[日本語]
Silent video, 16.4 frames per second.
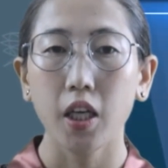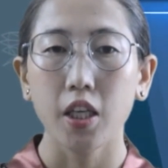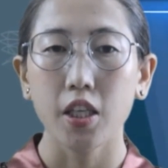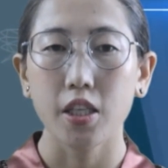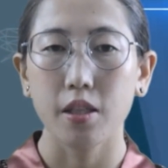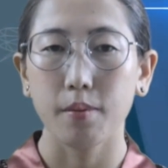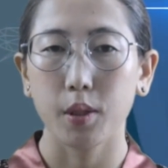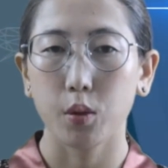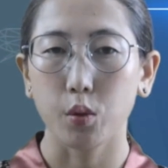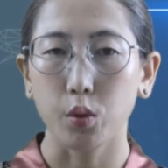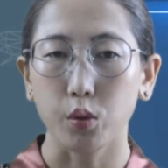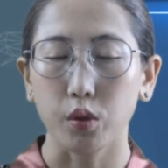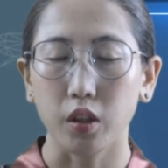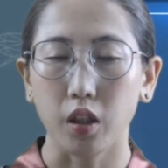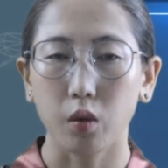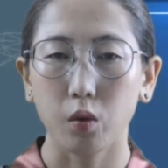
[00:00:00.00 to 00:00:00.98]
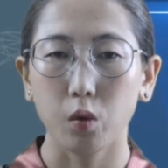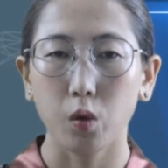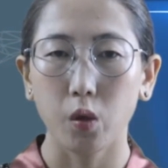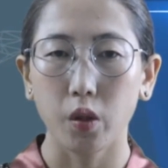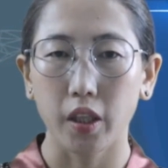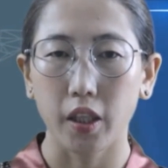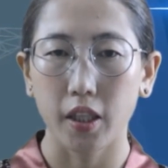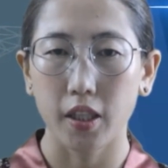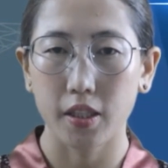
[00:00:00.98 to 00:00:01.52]
チベットの学校を
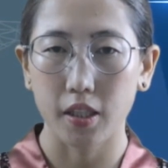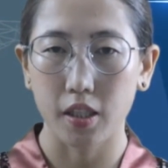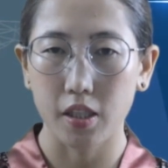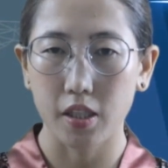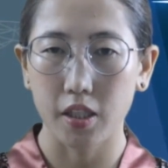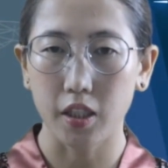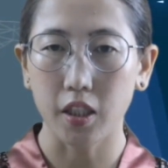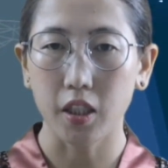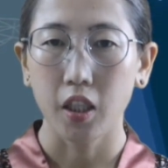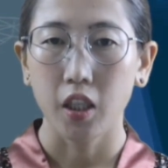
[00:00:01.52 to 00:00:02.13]
閉鎖し、